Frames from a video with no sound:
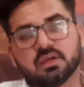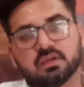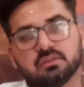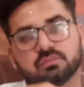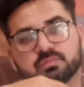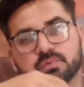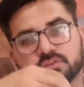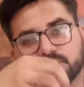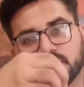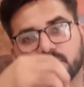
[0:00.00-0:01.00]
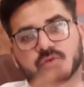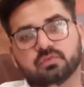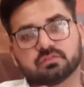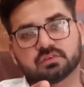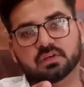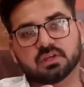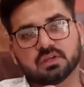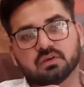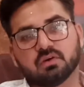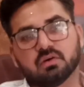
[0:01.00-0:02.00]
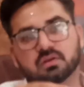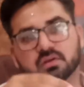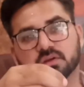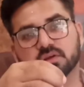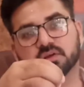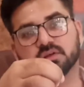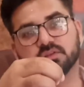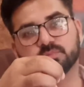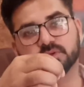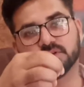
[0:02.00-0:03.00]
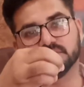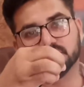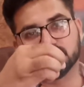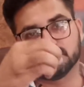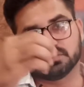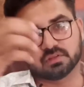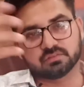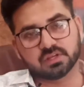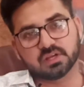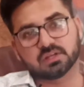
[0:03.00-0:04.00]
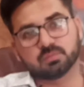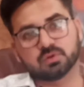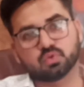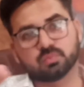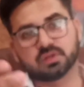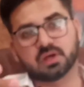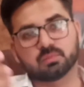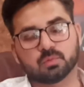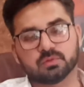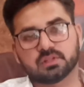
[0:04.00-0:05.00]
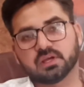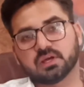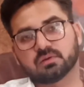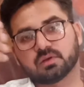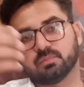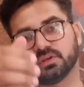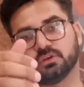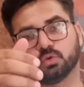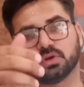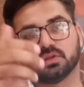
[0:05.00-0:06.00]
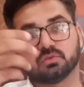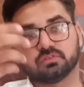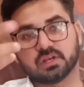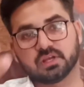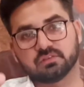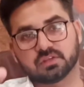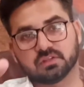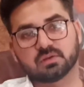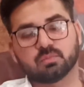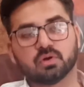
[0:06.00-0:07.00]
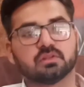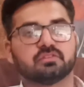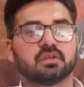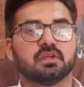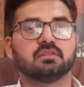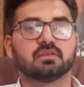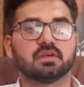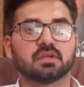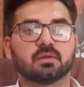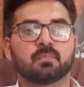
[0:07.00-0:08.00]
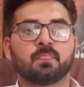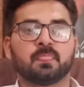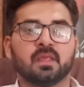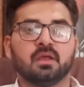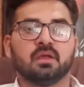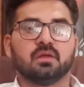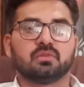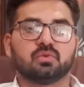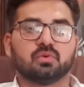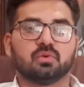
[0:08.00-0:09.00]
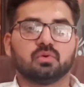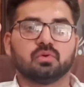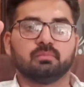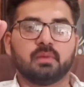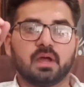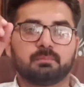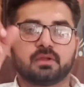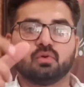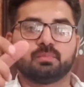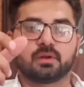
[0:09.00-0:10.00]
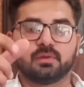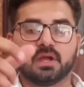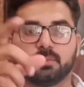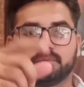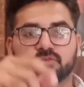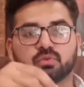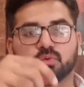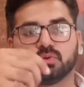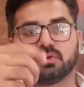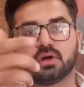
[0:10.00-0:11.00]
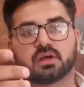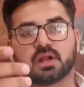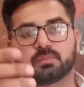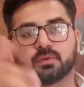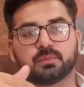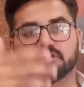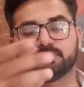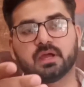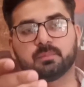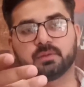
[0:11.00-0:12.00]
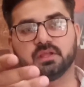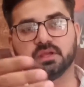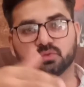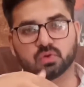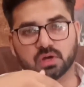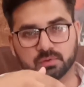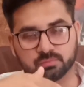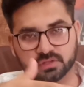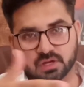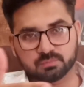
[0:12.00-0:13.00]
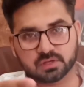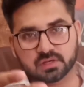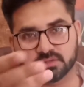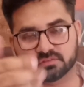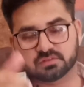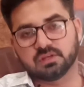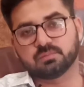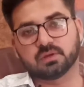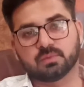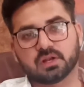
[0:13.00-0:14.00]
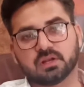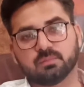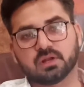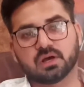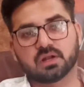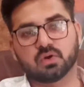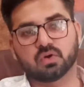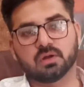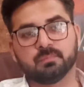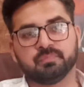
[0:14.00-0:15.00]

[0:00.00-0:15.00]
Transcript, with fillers: है इस इसमें आप इन्वेस्ट करें और इसमें जैसे ही गेट नंबर टू मैंने आपको बताया कंप्लीट होगा तो इंशाल्लाह इसके अंदर बहुत अच्छे गेंद आएंगे तो मैप के ऊपर भी आप इसको अगर आपके पास मैप नहीं है तो आप हमसे रबता करें स्क्रीन पे हमारा नंबर आ रहा होगा